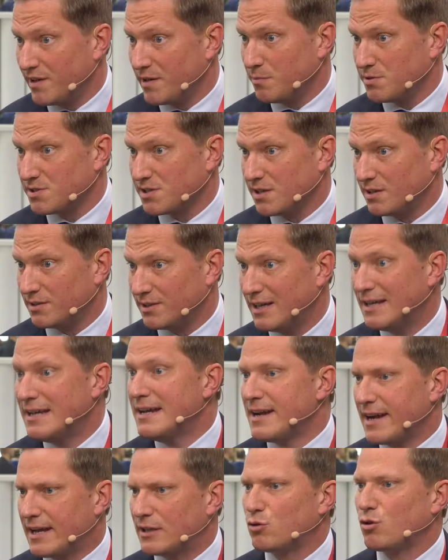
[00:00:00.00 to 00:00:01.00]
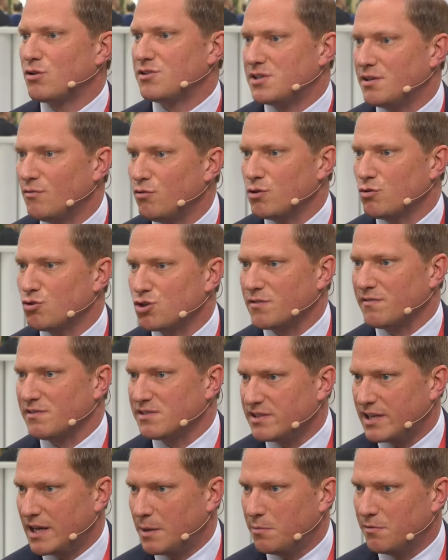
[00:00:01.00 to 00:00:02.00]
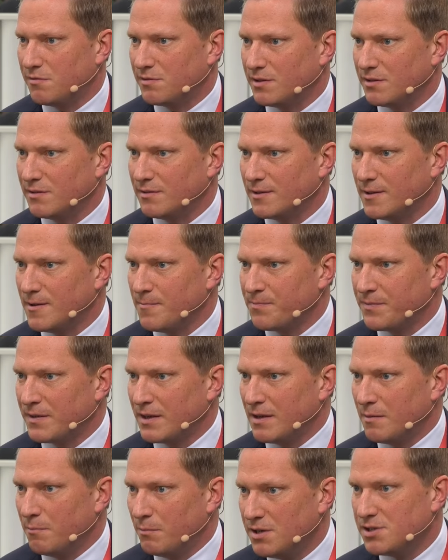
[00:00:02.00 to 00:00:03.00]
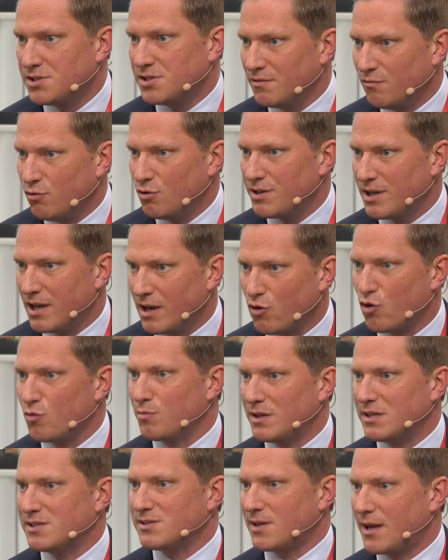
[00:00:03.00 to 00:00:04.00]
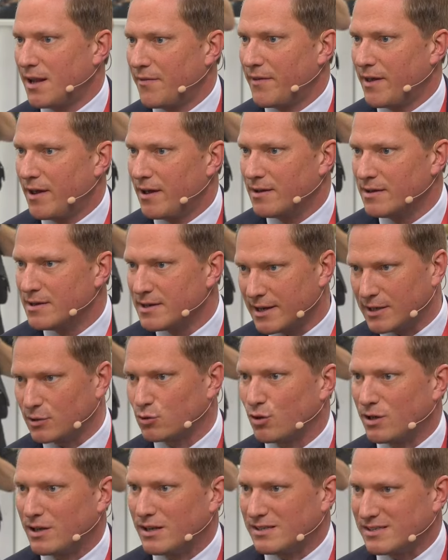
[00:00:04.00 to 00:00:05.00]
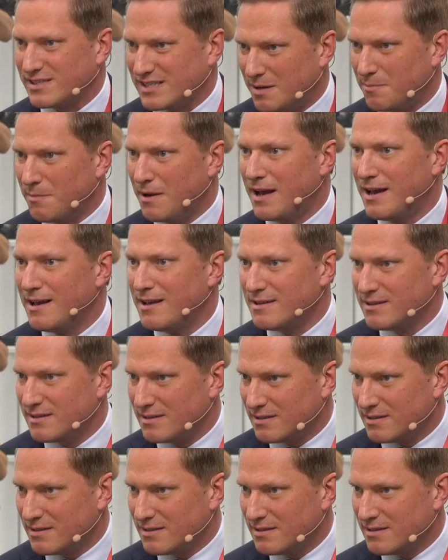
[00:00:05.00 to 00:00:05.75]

я бы сказал, да, которые сегодня уже востребованы. Мы сегодня огромная страна, которая сама